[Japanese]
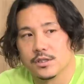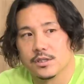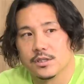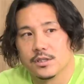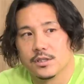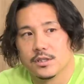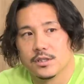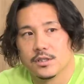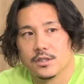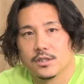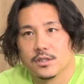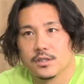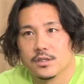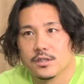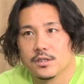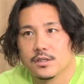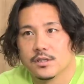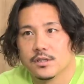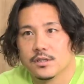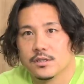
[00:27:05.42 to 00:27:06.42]
うん、っ
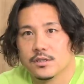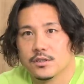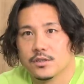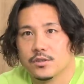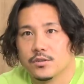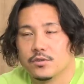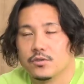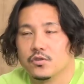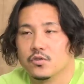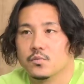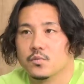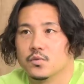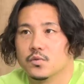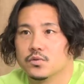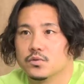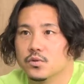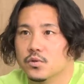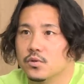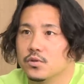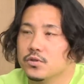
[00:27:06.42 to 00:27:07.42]
ていうふうに思
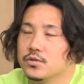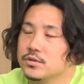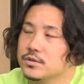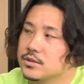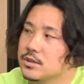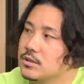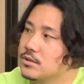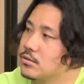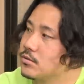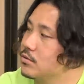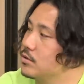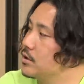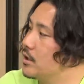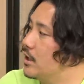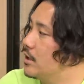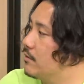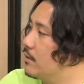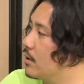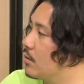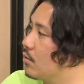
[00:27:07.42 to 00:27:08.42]
うとユンさんとの出
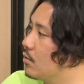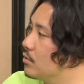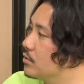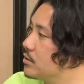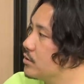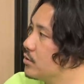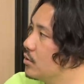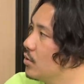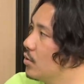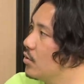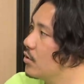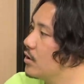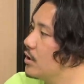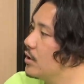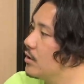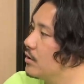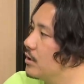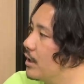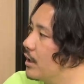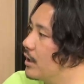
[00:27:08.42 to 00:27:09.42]
会いはこうすごい大
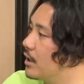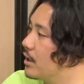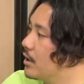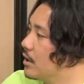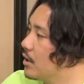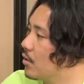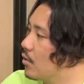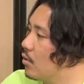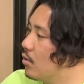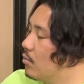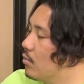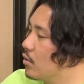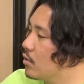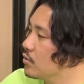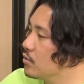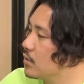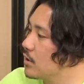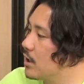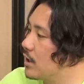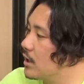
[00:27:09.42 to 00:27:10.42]
きくてこう
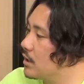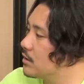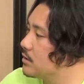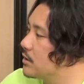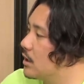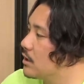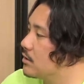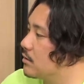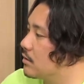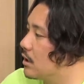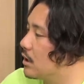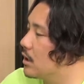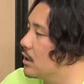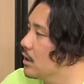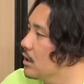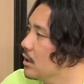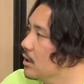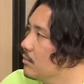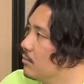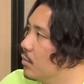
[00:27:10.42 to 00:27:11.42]
僕のキャラクターとか
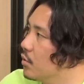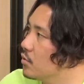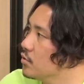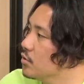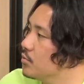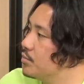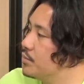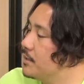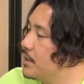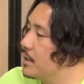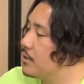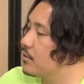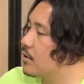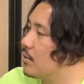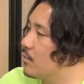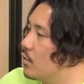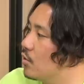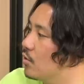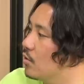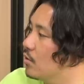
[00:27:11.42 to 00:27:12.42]
僕のプレーと
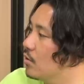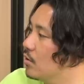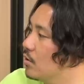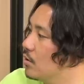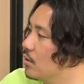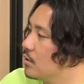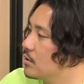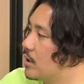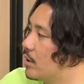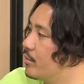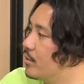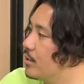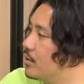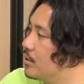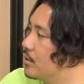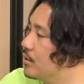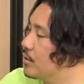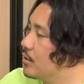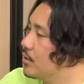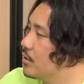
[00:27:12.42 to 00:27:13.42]
かも多
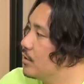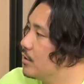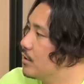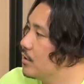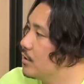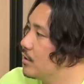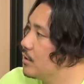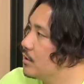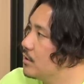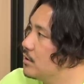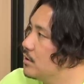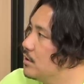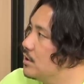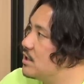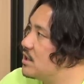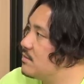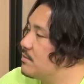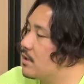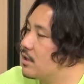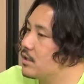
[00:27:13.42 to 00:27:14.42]
分
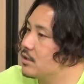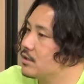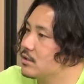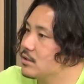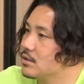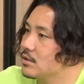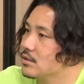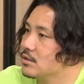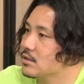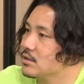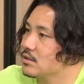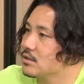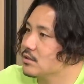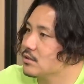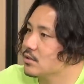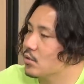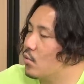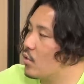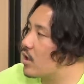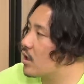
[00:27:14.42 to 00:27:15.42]
一番
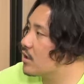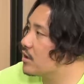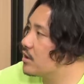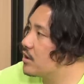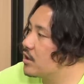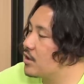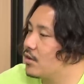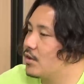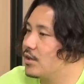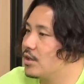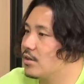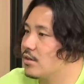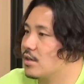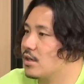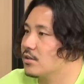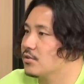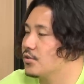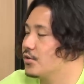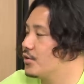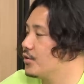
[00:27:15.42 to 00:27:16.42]
分かってくれてる
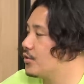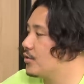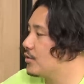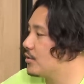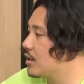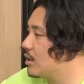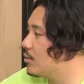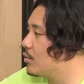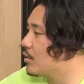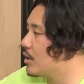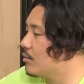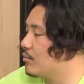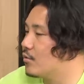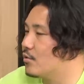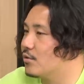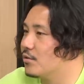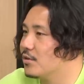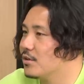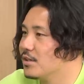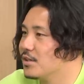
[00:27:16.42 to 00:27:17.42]
監督って言ったら僕は
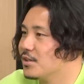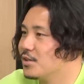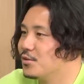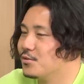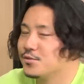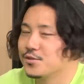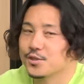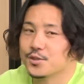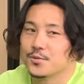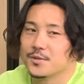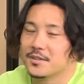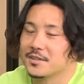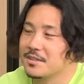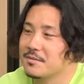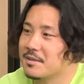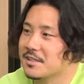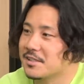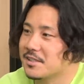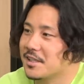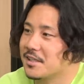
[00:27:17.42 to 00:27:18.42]
もうユン・ジョンファンで
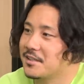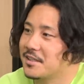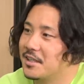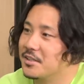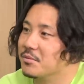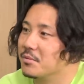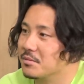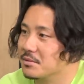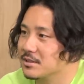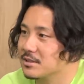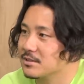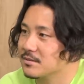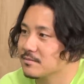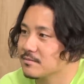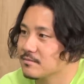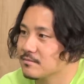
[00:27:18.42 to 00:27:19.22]
間違いないと思います、